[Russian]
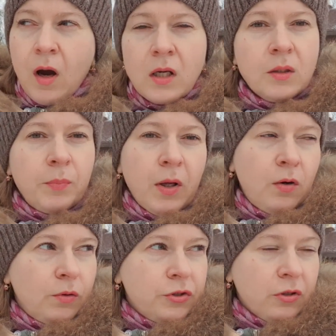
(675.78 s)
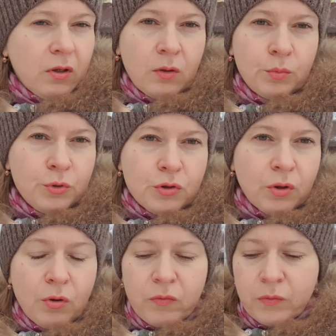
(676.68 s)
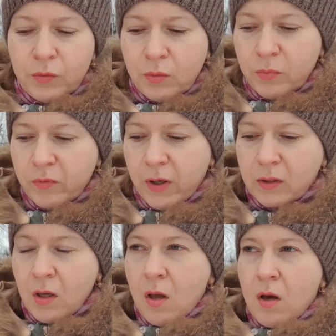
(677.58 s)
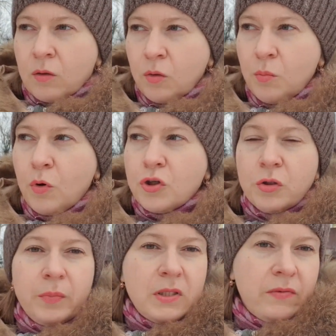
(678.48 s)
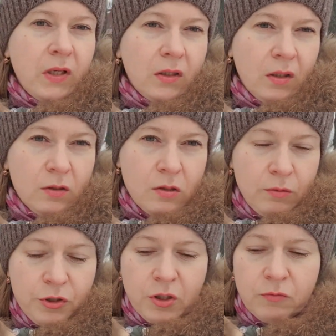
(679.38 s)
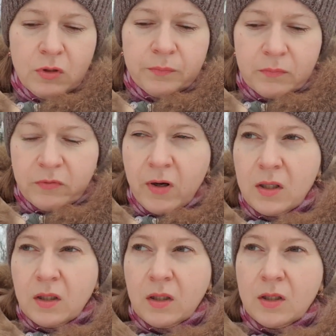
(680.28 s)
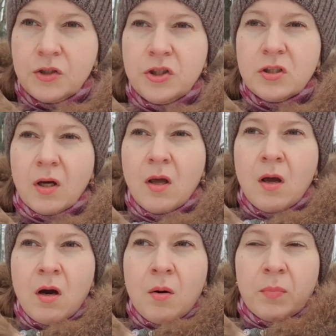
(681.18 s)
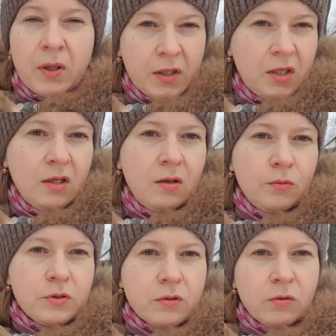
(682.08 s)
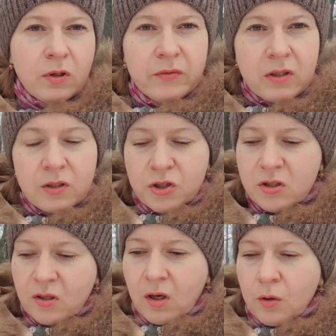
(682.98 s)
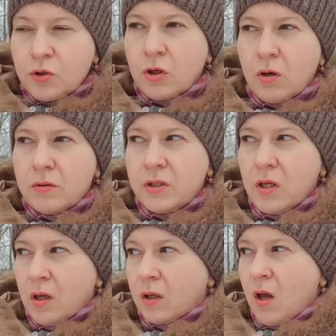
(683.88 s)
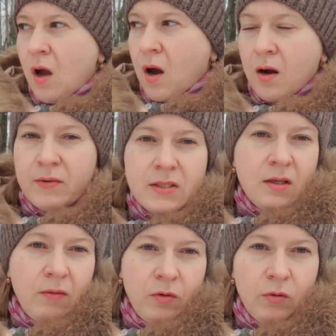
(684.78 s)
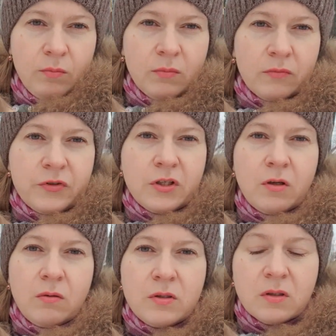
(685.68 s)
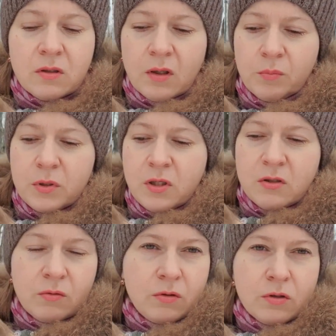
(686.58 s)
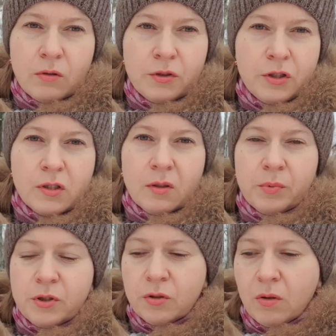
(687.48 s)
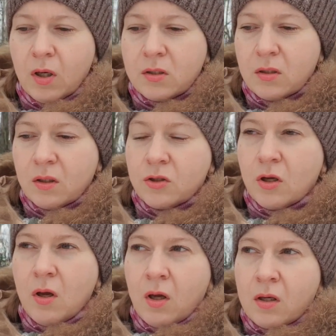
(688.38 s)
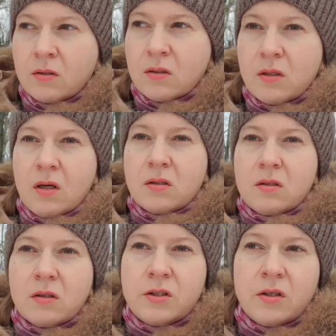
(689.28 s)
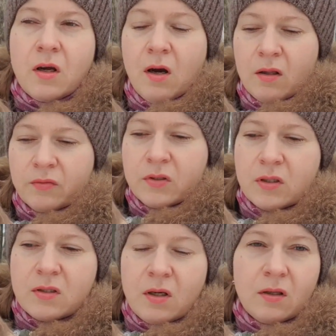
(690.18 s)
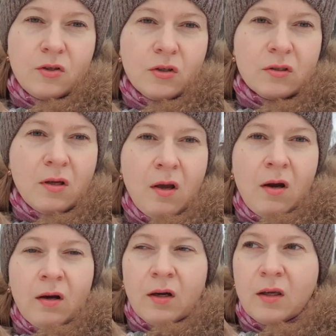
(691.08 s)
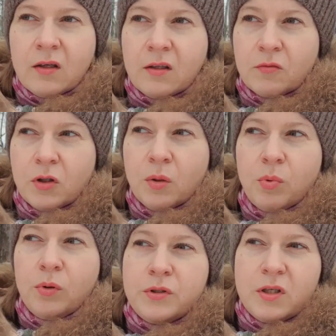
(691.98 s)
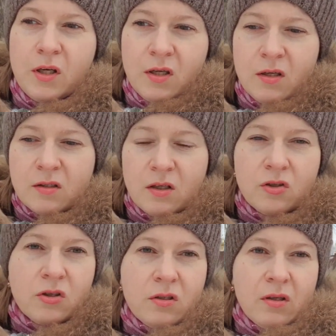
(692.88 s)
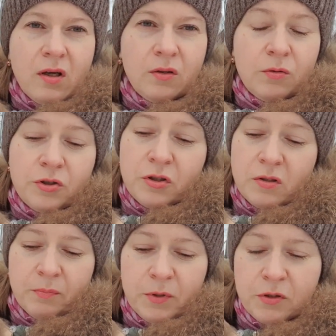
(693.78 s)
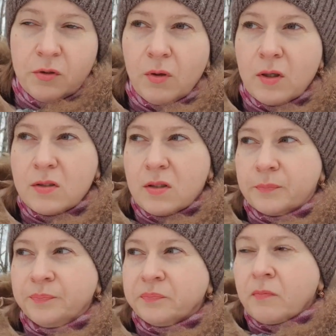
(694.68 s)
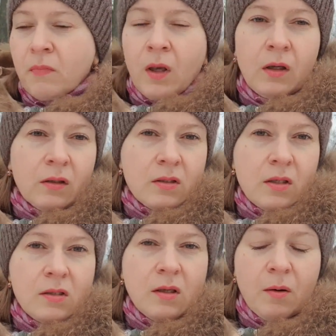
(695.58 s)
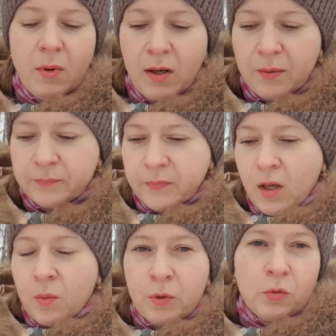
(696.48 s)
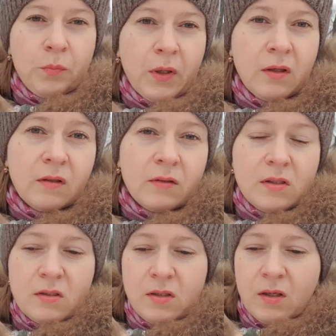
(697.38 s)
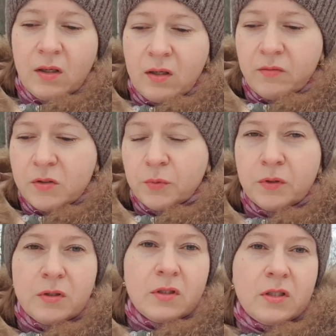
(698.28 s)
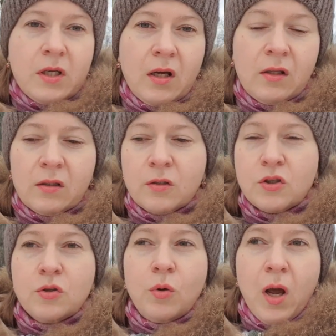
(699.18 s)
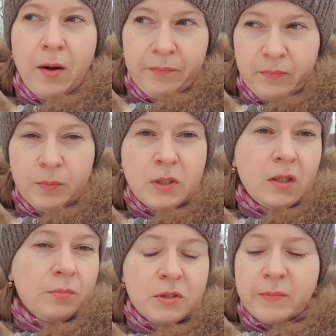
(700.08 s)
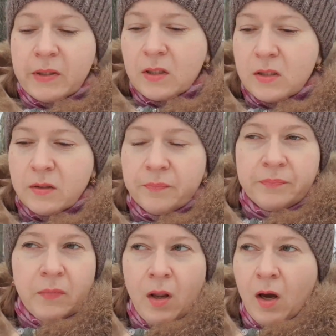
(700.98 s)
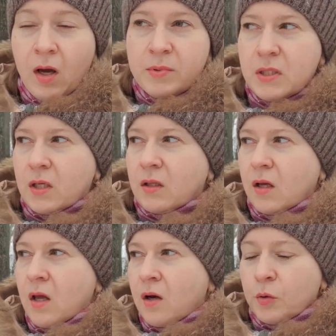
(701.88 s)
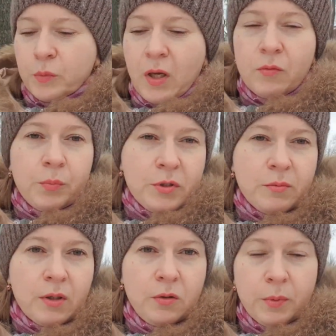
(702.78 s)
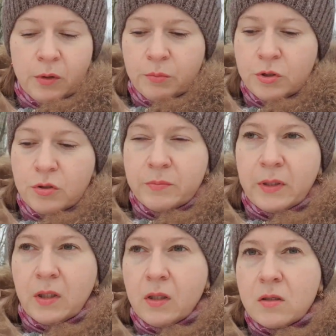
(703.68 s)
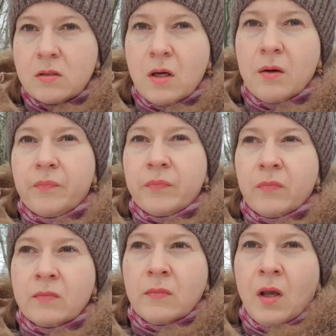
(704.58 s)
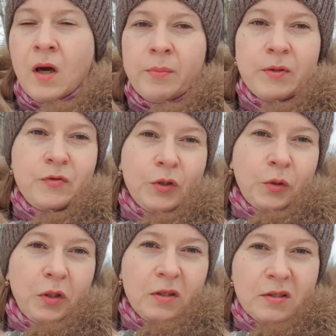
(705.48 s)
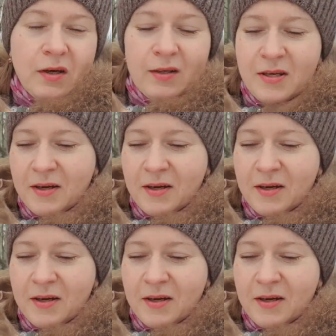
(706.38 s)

а это плохой человек. Я думаю, что такого ну, не бывает. Ну, может быть, в редких случаях вот бывают такие чисто плохие люди. Но, наверное, чисто хороших людей нет. А в основном все люди как бы действуют исключительно по ситуации. Даже исходя из этих сериалов, исходя даже из каких-то вот наблюдений за жизнь, да, то есть чисто по ситуации. Это, кстати, нормально. Поэтому накидывайте идеи, какие вы смотрите сериалы, этот с нуля. Обязательно посмотрите. Обязательно. Вот я его посмотрю, потом что смотреть не знаю опять в ТикТоке искать